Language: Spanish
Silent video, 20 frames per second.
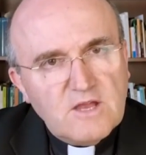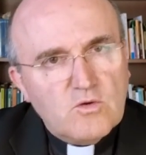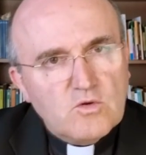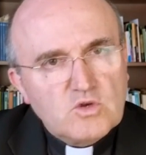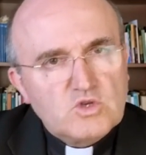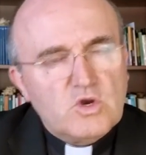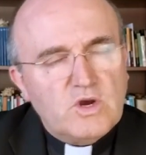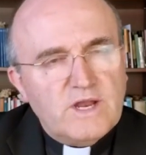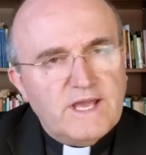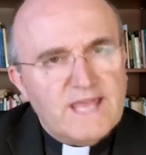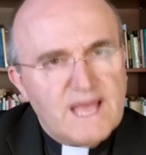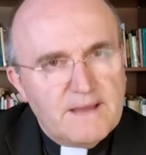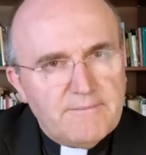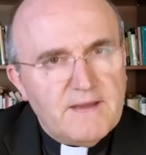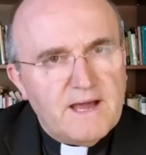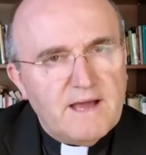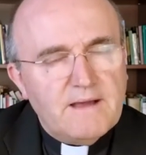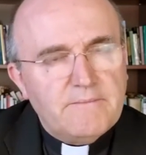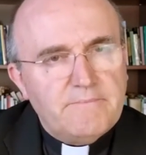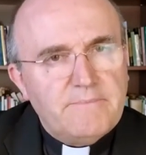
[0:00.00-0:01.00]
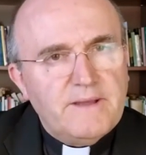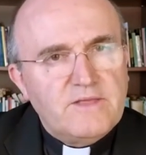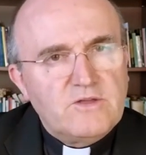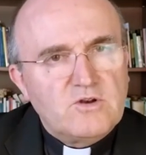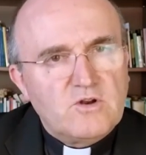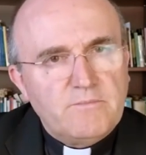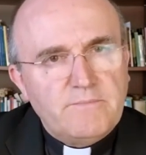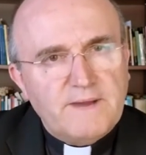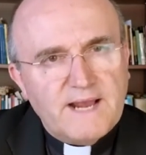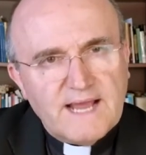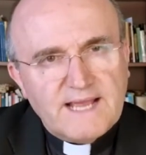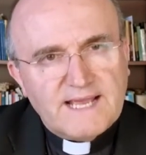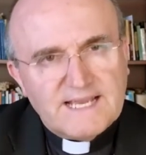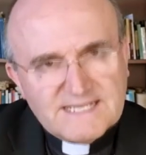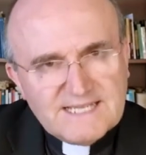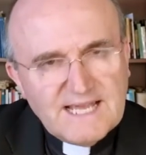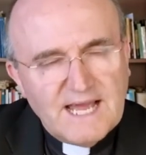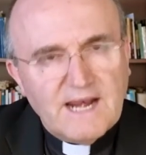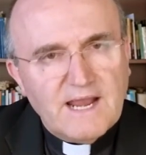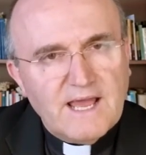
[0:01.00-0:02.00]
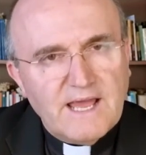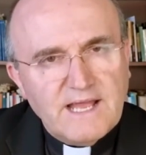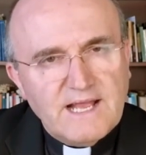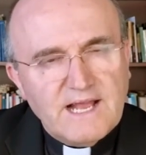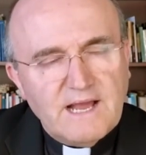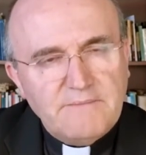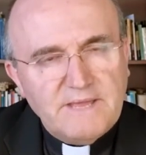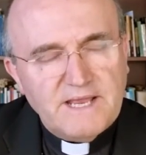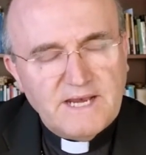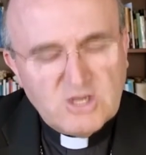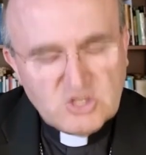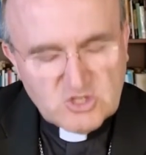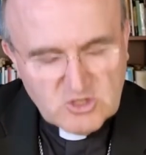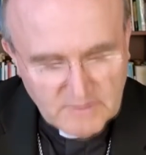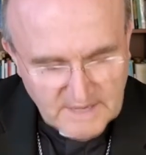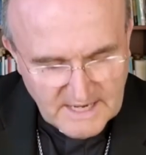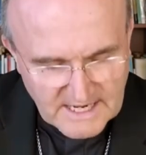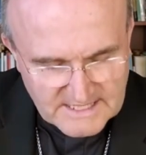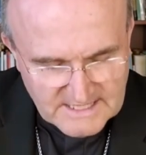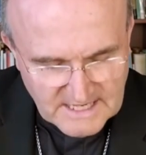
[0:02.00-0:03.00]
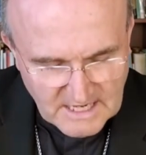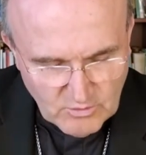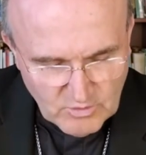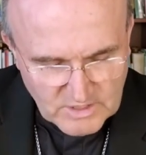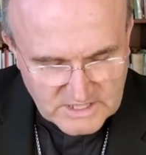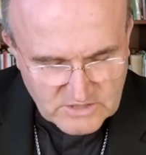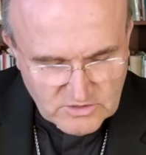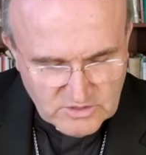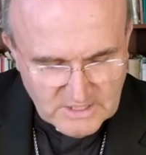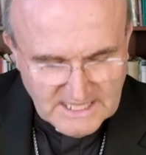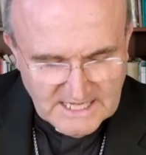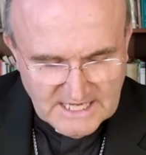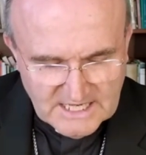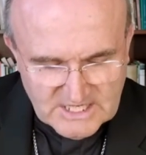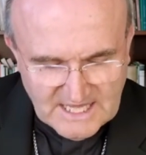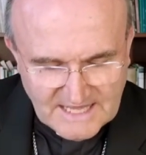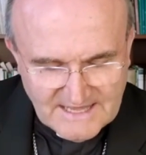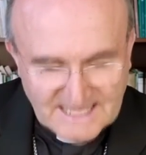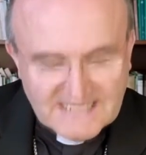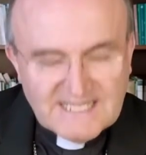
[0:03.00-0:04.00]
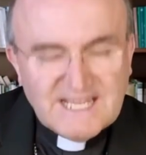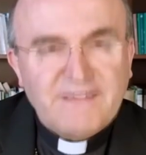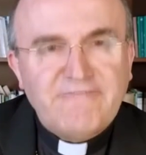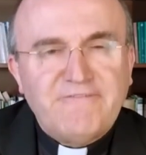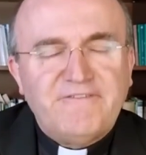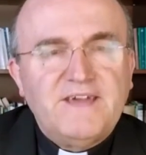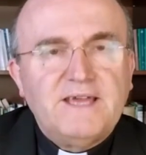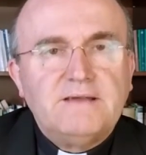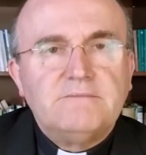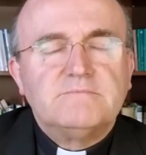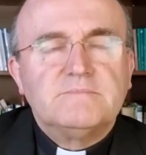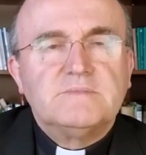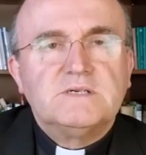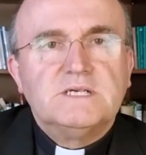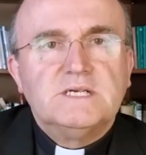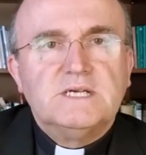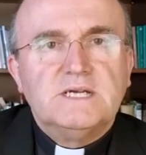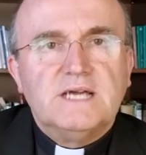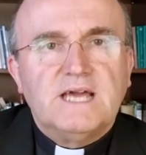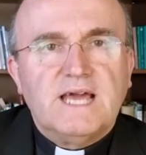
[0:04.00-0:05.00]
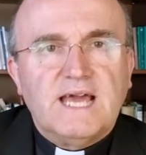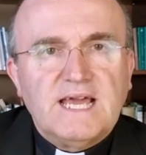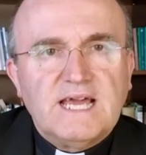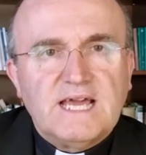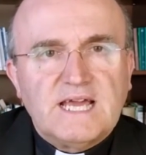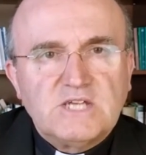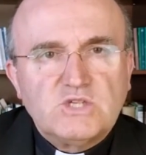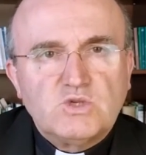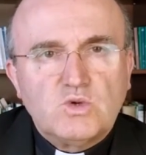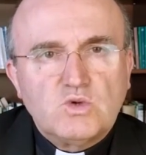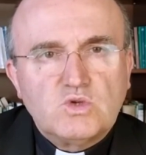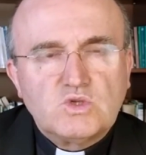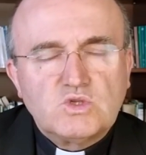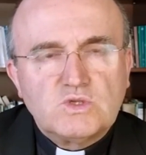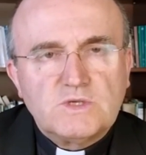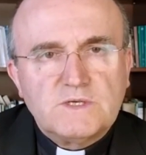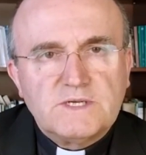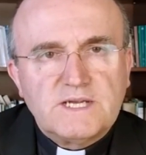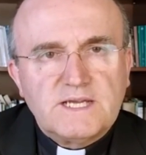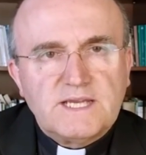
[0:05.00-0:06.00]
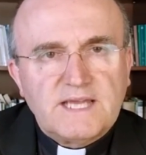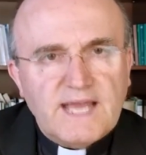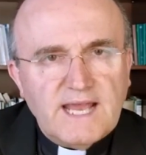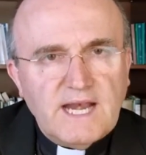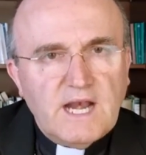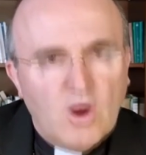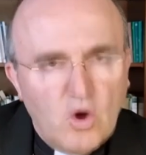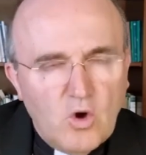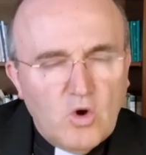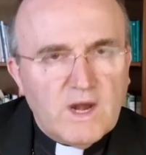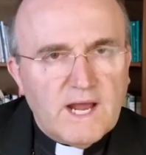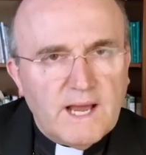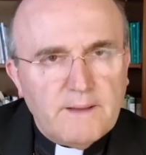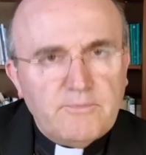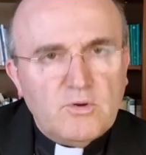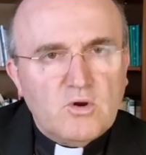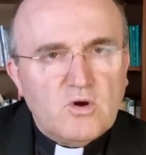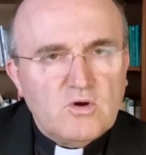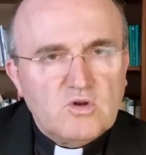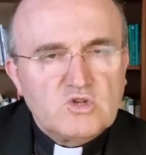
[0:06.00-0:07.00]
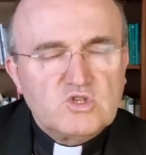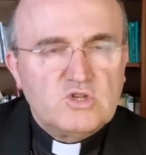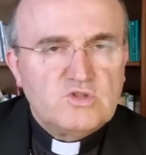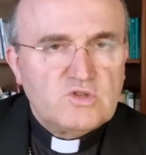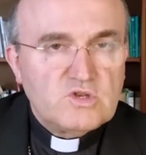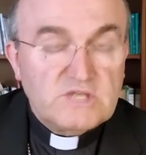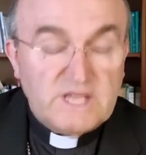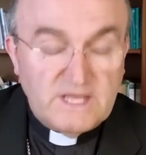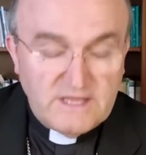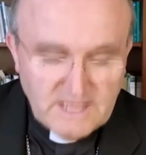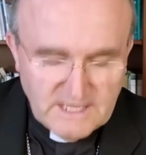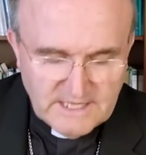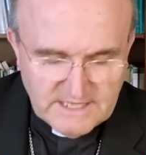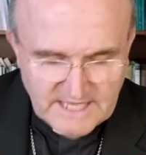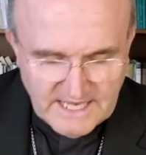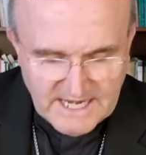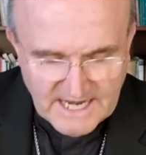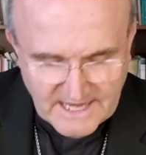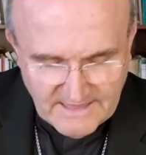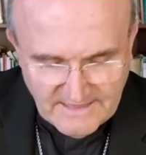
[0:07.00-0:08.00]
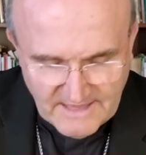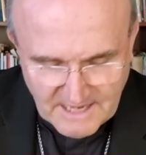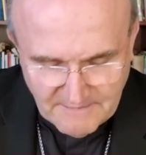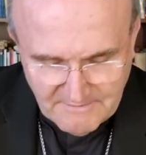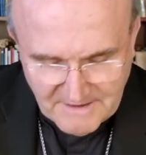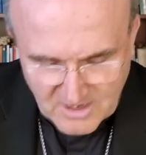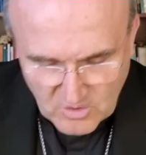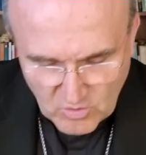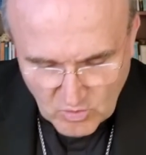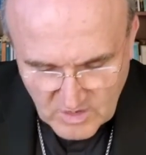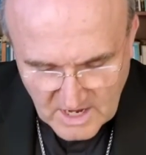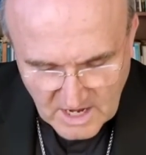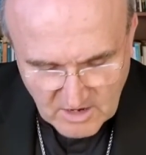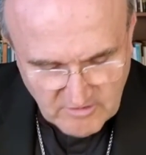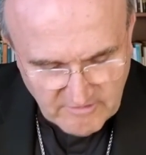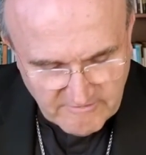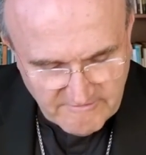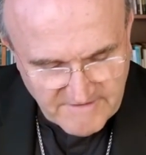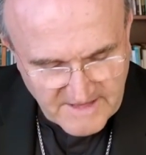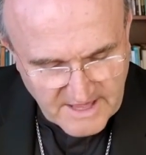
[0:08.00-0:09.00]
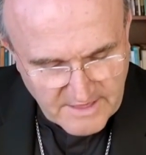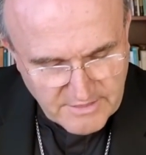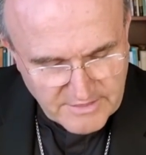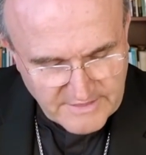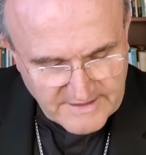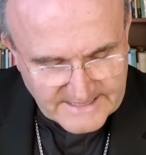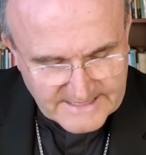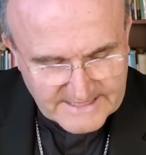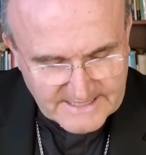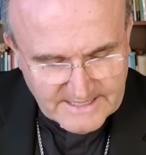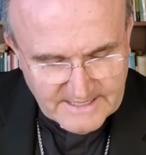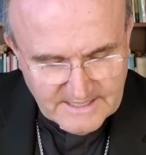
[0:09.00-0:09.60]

Incluso le llama a Pedro para que salga y camine sobre las aguas, ¿no? O sea, de esa fe en Jesús que Él ora por nosotros, se tiene que derivar una confianza.